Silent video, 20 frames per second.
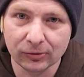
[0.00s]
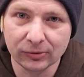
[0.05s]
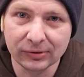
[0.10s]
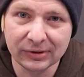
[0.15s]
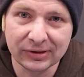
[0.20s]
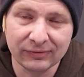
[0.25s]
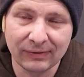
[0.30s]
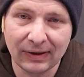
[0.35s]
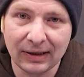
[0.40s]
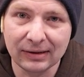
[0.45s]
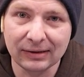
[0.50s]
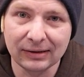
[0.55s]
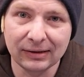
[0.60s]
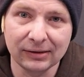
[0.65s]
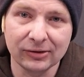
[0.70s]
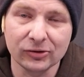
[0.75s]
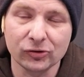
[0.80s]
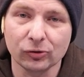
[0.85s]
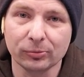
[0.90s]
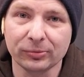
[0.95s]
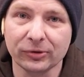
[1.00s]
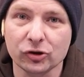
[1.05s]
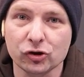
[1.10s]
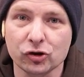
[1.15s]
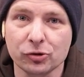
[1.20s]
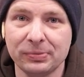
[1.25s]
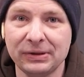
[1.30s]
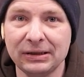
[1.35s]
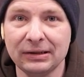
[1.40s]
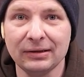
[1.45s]
Und zwar geht es um das
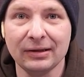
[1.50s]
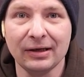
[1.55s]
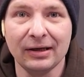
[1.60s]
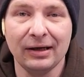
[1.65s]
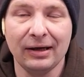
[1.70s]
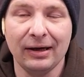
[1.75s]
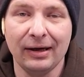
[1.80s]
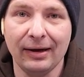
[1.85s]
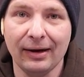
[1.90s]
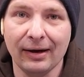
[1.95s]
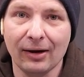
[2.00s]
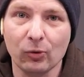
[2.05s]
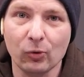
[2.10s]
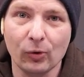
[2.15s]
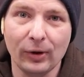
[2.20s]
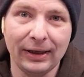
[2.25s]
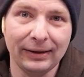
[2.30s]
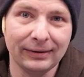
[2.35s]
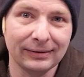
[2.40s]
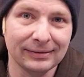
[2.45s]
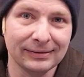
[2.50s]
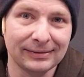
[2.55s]
Spiel Air Raid